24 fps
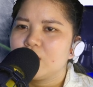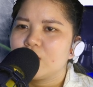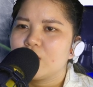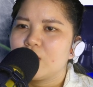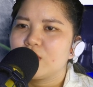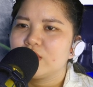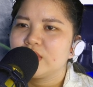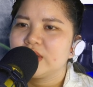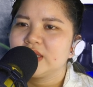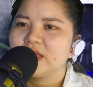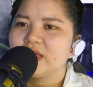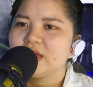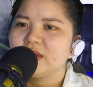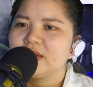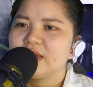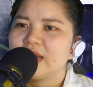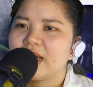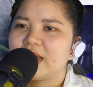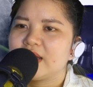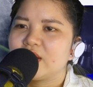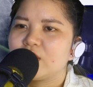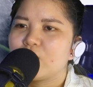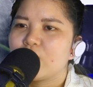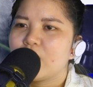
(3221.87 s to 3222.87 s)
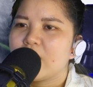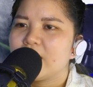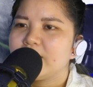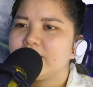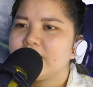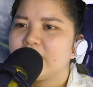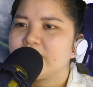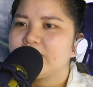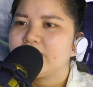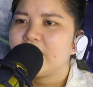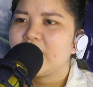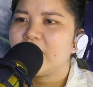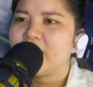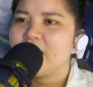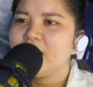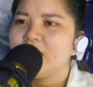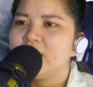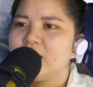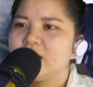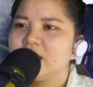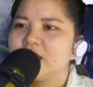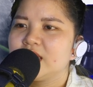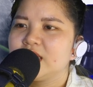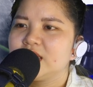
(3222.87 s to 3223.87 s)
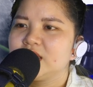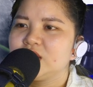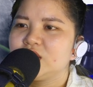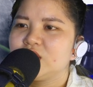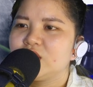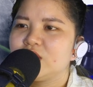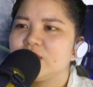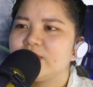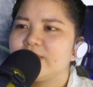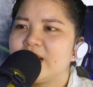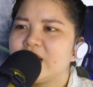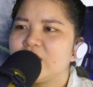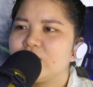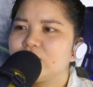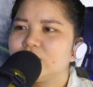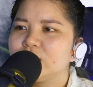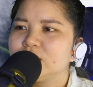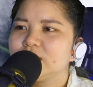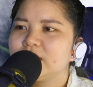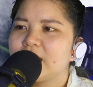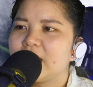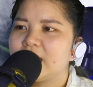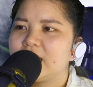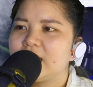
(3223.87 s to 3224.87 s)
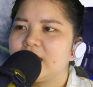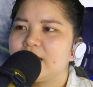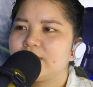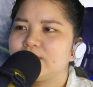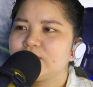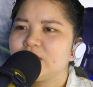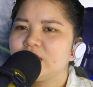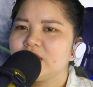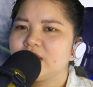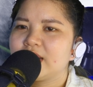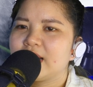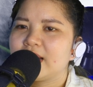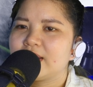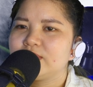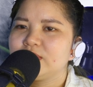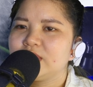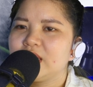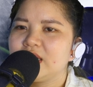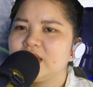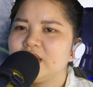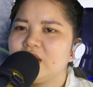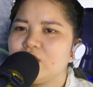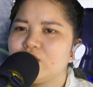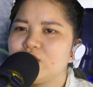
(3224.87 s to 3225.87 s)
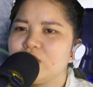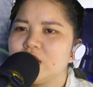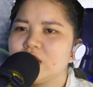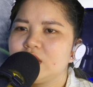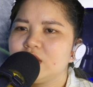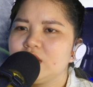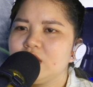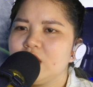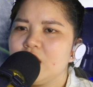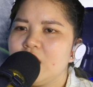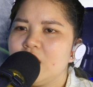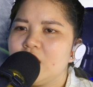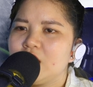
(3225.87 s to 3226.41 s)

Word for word: Cổ khí tức này quá mạnh mẽ, khiến cho đôi mắt của Hứa Thanh lập tức cảm thấy đau đớn.